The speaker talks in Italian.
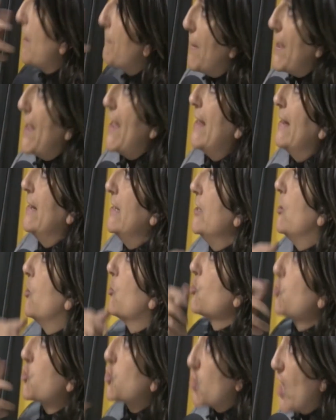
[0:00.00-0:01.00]
di saperi, di
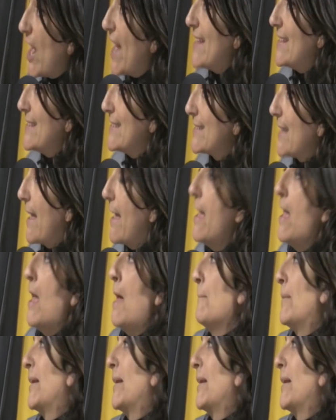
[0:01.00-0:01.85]
conoscenze,